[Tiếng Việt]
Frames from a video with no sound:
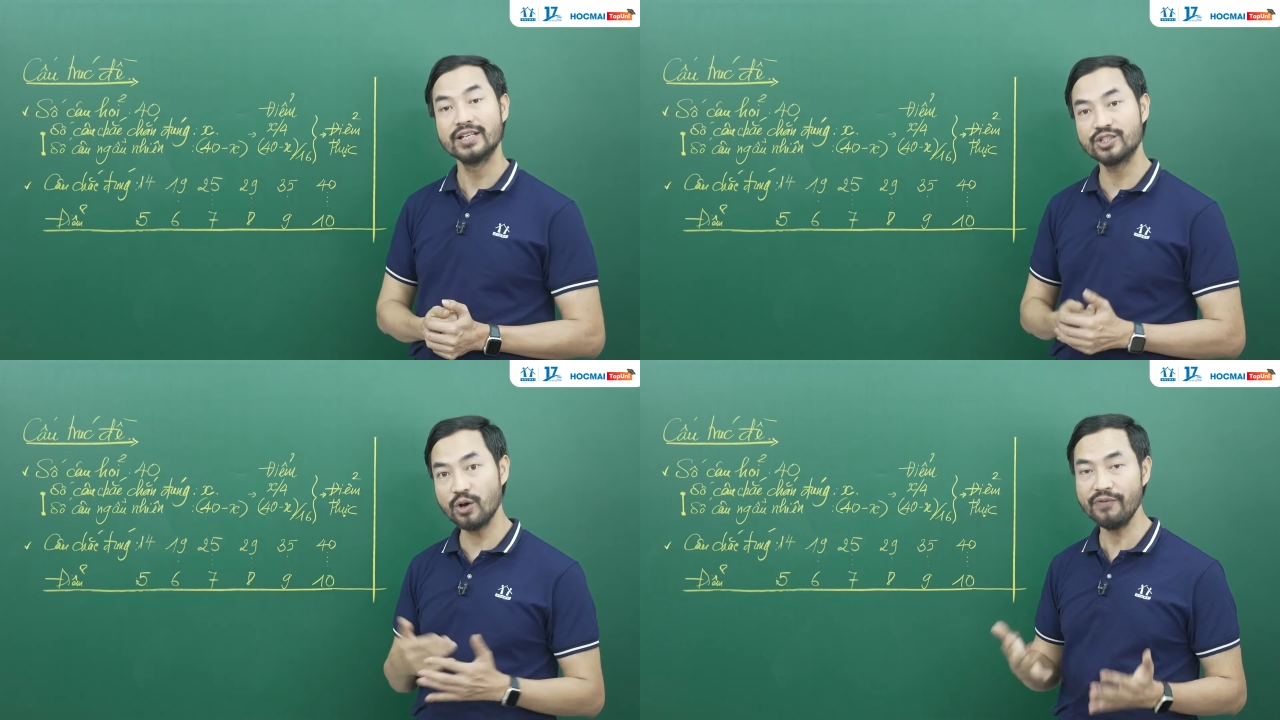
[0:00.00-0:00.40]

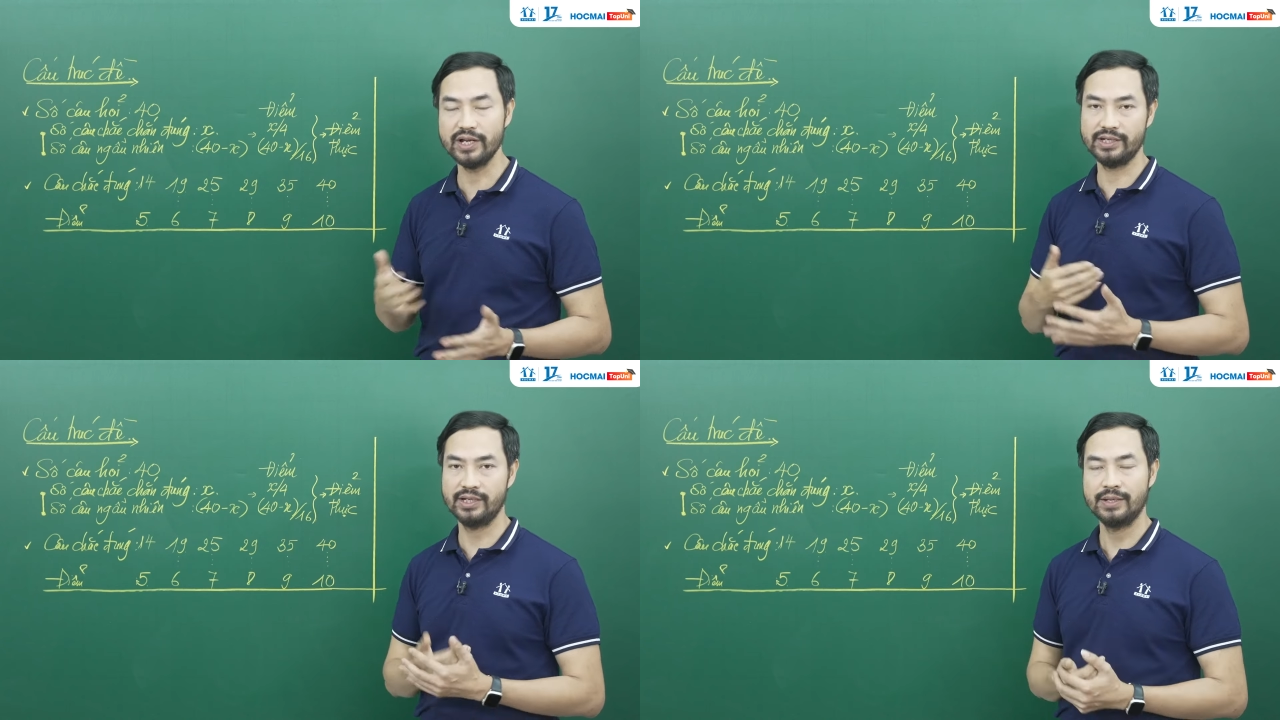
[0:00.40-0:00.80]
Do
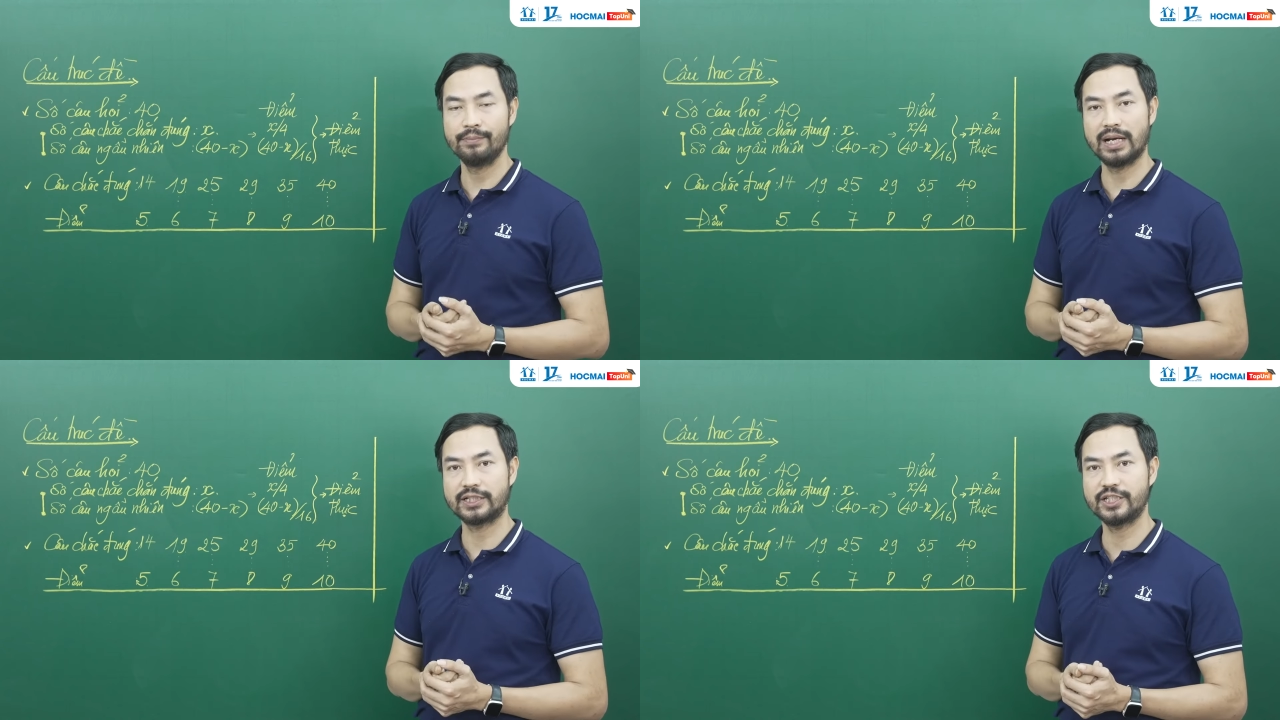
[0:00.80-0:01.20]
vậy
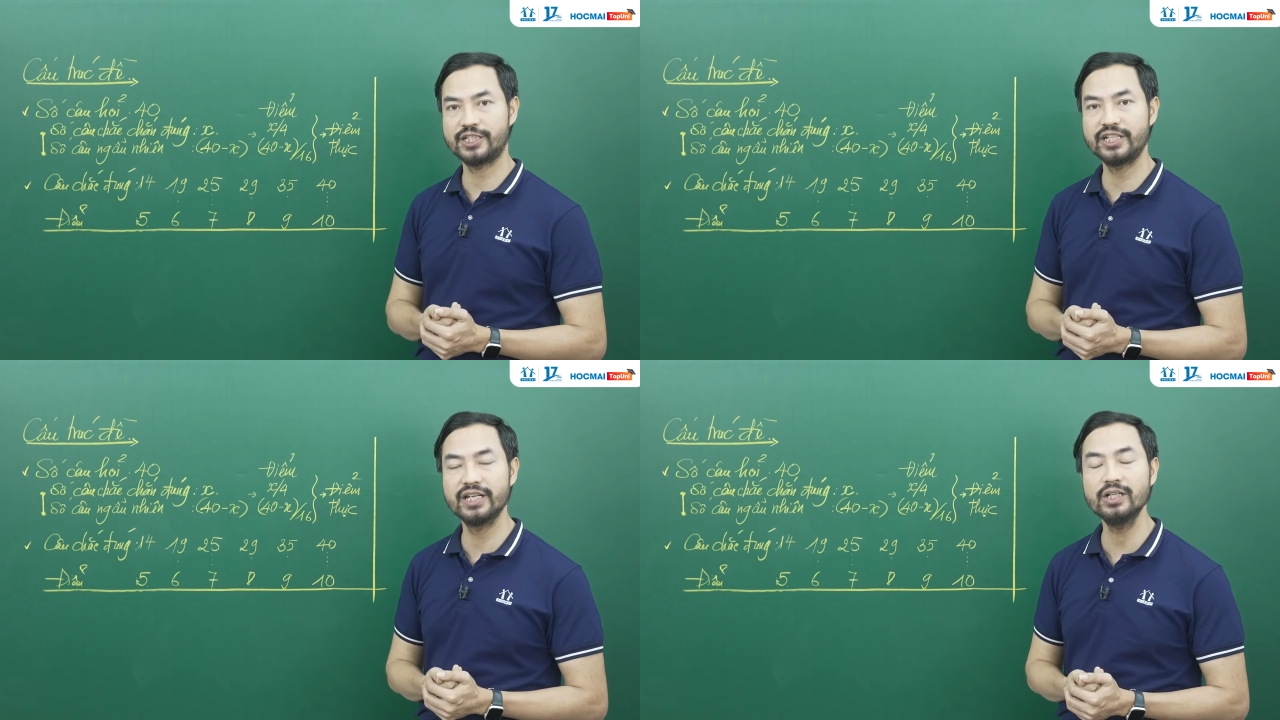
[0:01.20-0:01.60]
mà
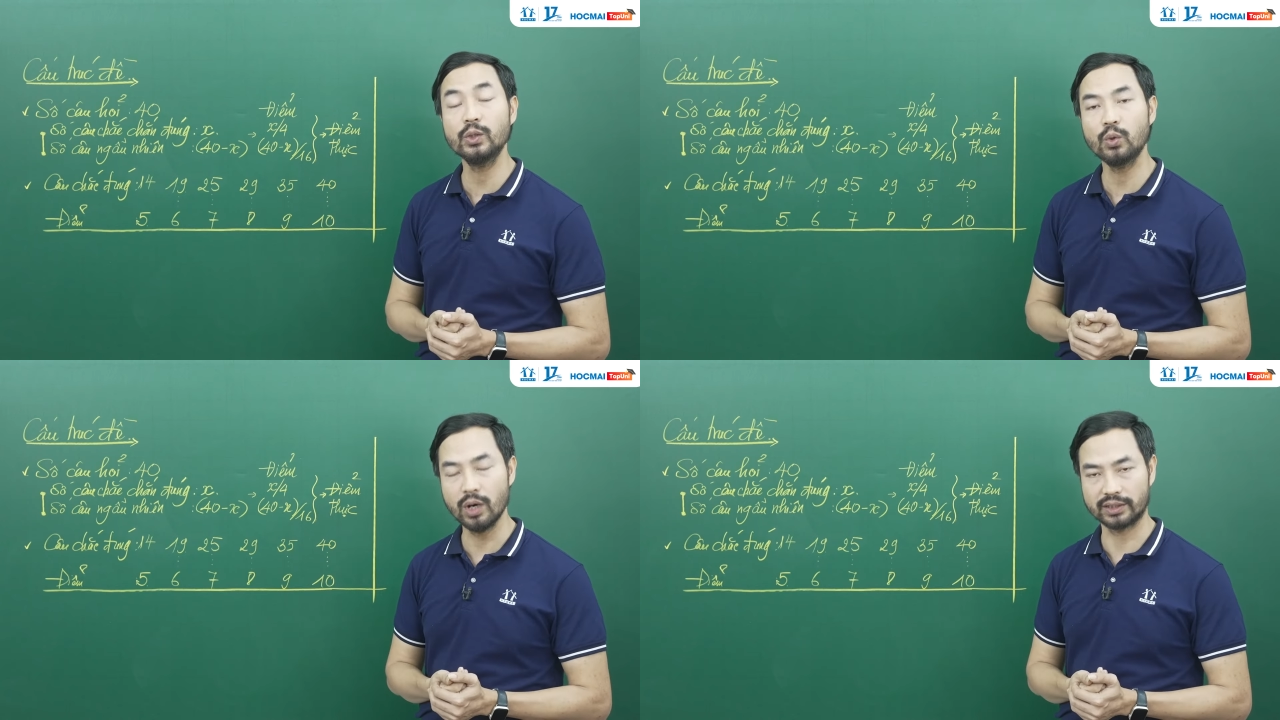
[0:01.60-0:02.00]
chiến
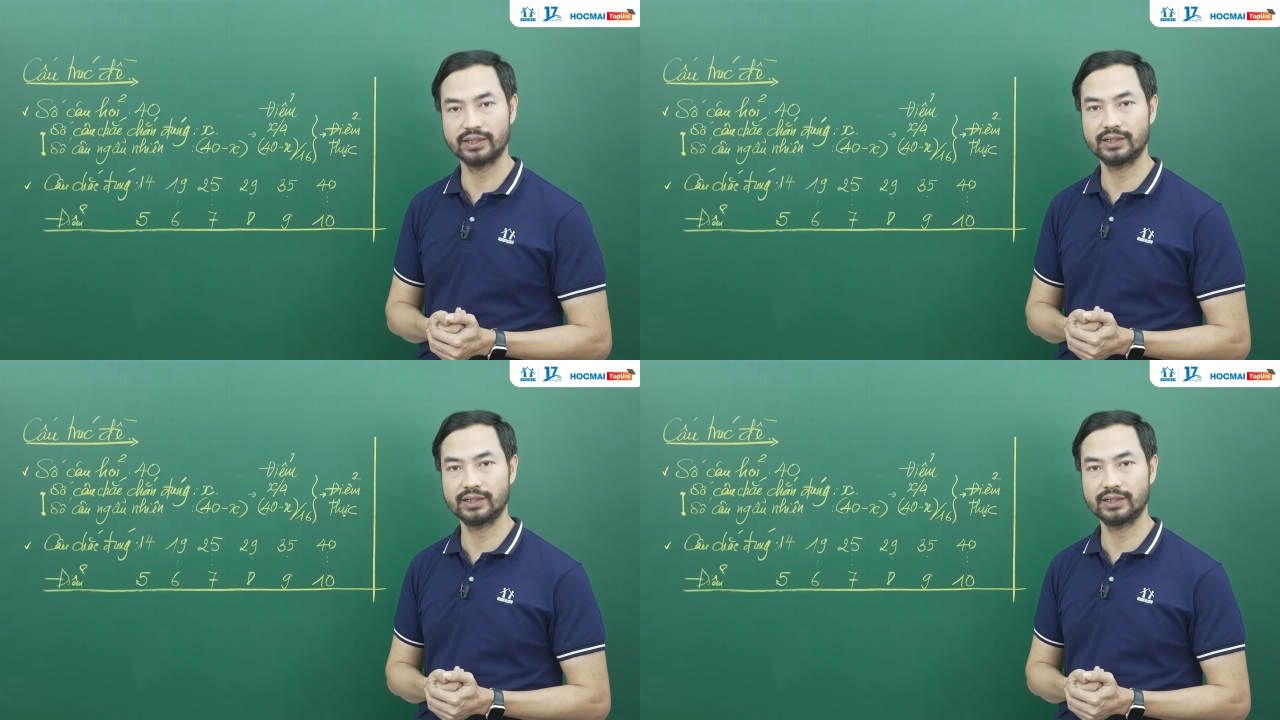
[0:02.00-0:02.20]
thuật